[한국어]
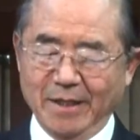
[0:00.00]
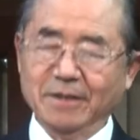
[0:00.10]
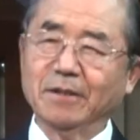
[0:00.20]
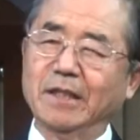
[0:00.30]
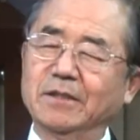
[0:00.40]

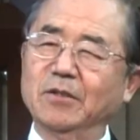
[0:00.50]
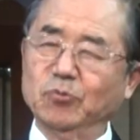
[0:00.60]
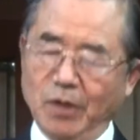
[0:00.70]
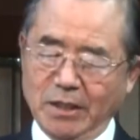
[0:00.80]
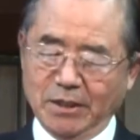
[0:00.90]
이렇게 해서
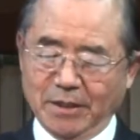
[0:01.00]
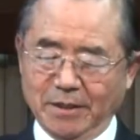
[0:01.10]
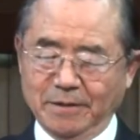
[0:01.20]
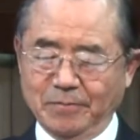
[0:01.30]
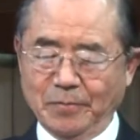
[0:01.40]

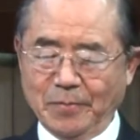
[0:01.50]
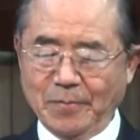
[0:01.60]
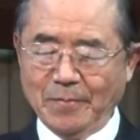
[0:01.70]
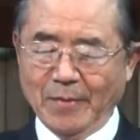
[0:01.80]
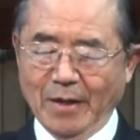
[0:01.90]
유대인들은
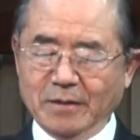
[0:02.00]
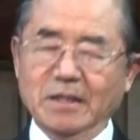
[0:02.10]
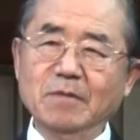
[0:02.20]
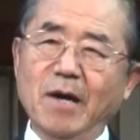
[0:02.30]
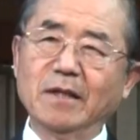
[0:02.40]

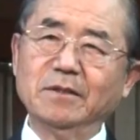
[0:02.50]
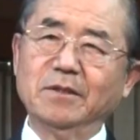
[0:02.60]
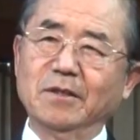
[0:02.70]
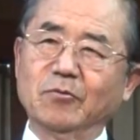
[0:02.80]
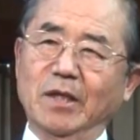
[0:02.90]

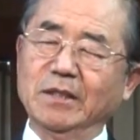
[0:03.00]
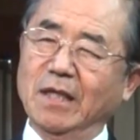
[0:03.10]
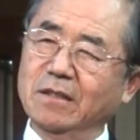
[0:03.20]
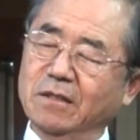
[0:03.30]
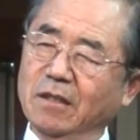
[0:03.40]
이방인들을
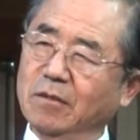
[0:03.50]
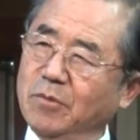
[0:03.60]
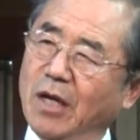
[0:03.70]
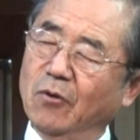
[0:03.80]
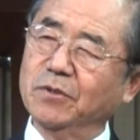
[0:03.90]
굉장히
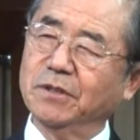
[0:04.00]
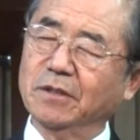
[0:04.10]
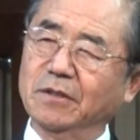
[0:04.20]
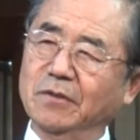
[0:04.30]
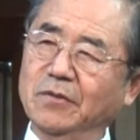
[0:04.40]
경멸하고
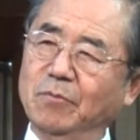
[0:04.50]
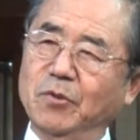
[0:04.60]
있었거든요.